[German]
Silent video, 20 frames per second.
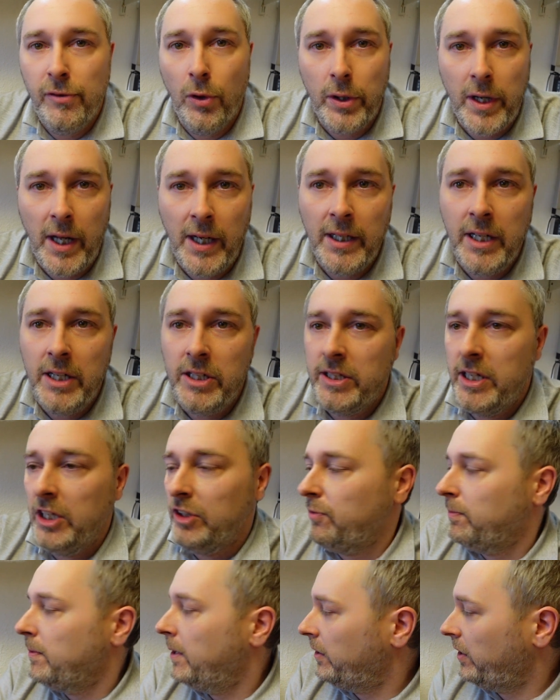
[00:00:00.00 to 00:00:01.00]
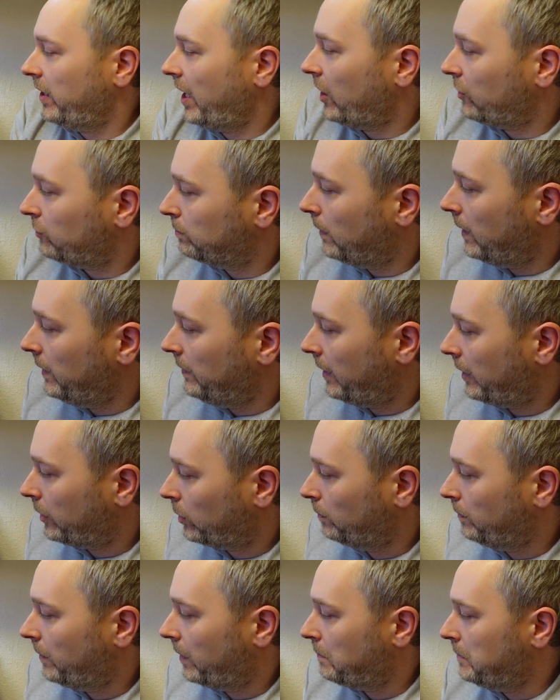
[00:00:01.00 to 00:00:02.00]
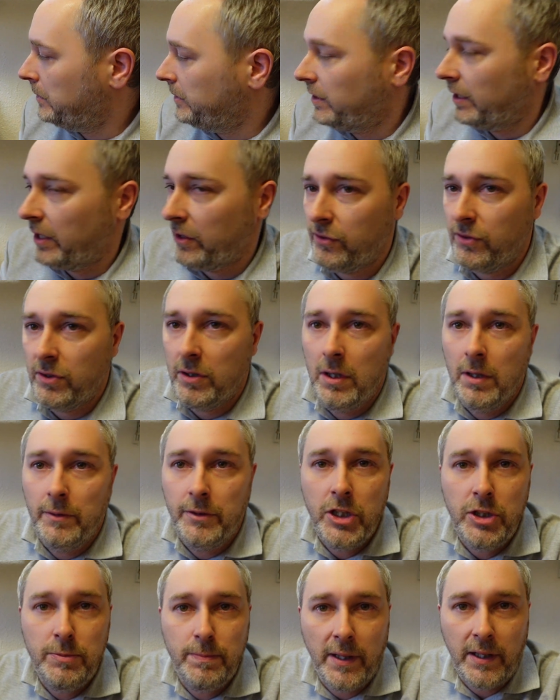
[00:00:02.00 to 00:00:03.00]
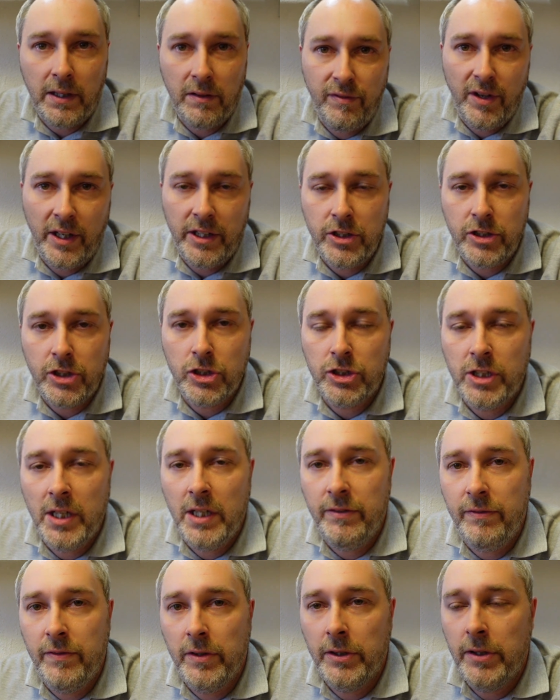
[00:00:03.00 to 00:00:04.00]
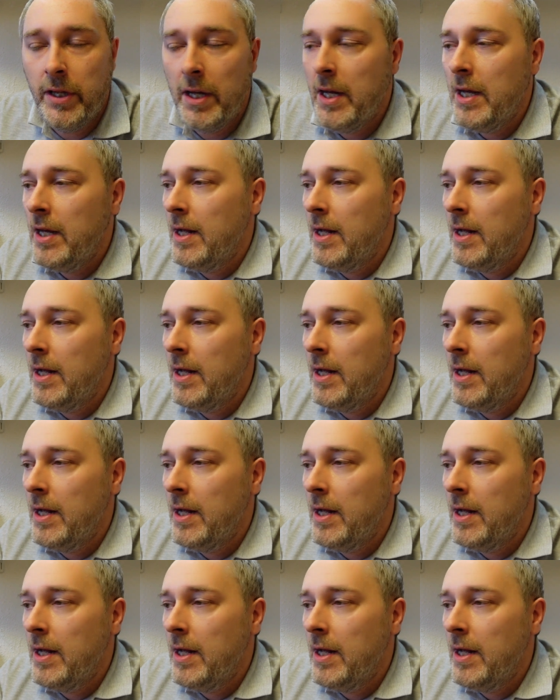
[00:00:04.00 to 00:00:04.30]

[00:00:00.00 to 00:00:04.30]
Vorrangig geht es mir erstmal darum, damit das äh, Tischbecken fertiggestellt wird,